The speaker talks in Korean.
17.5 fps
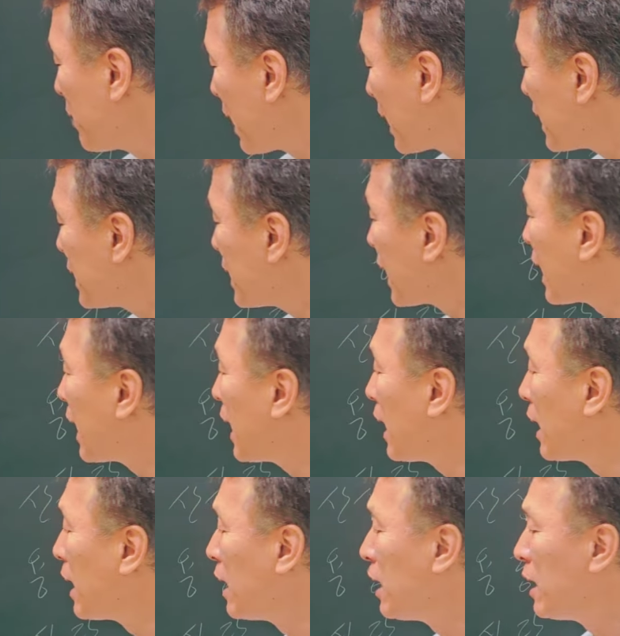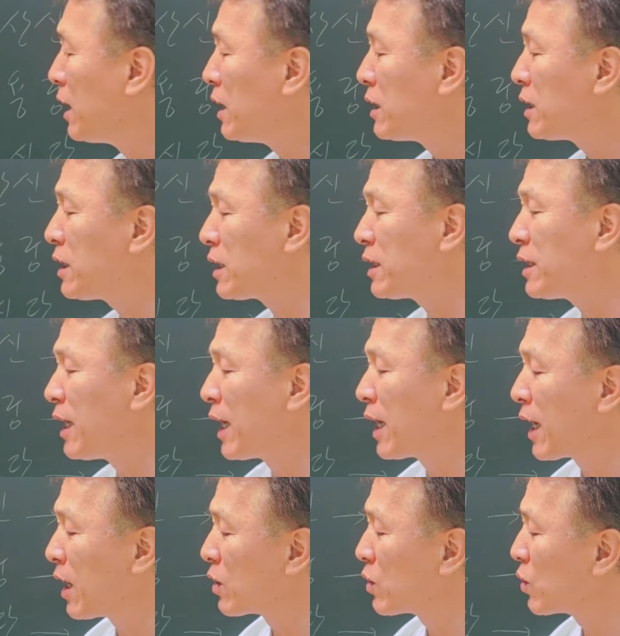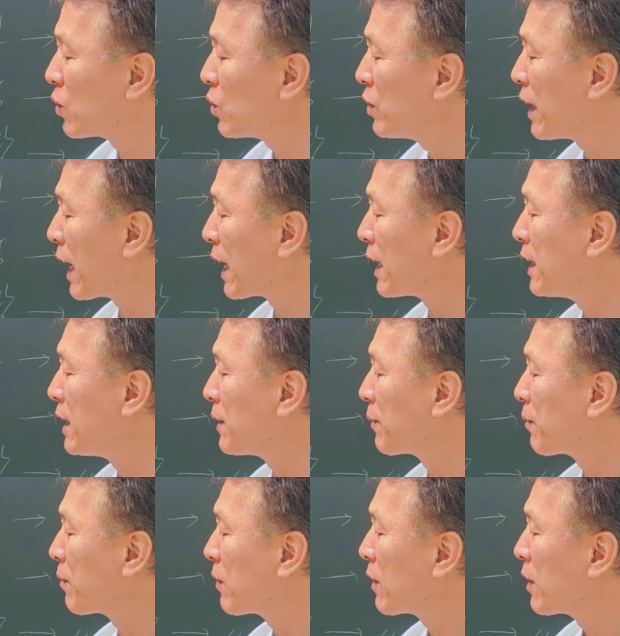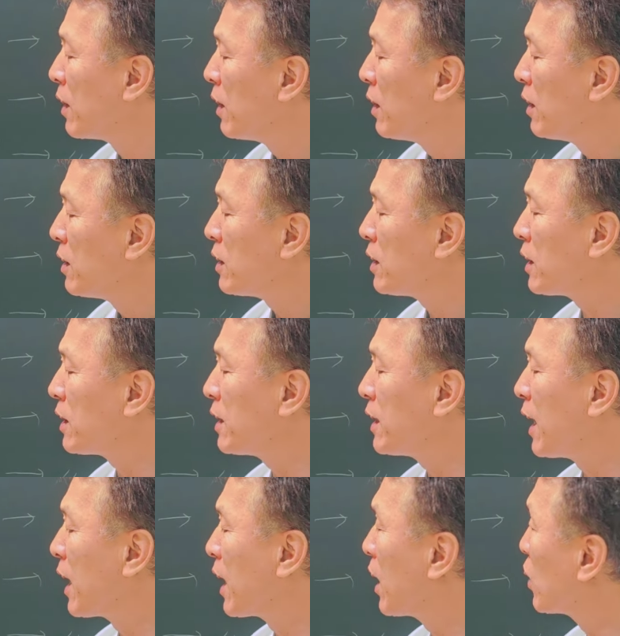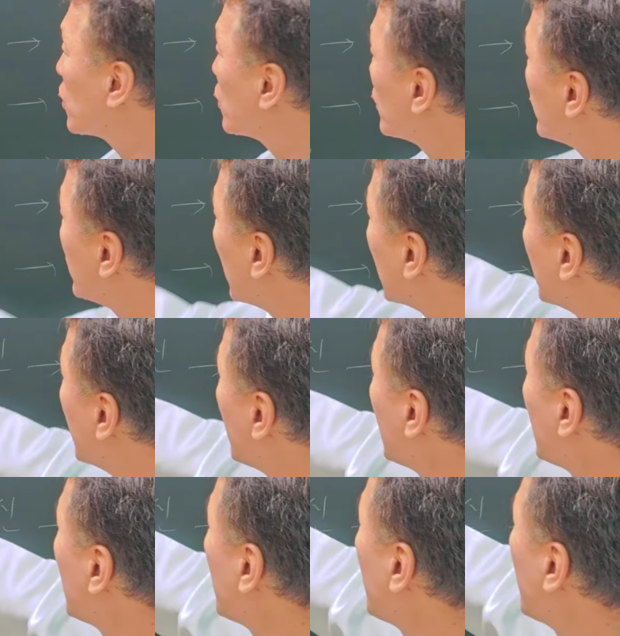맞냐 식당에 가서도 나는 식당에 가서 나는